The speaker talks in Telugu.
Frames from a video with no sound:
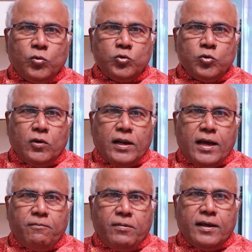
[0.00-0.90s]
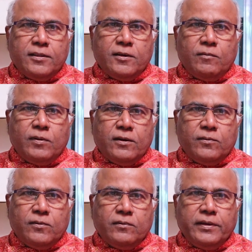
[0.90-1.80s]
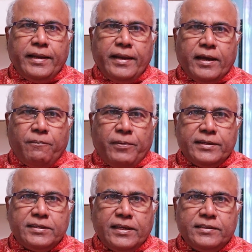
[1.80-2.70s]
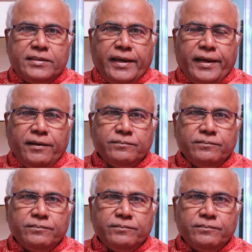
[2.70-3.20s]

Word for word: హుజూరాబాద్ను మనం ఎన్నిక పరిశీలిస్తే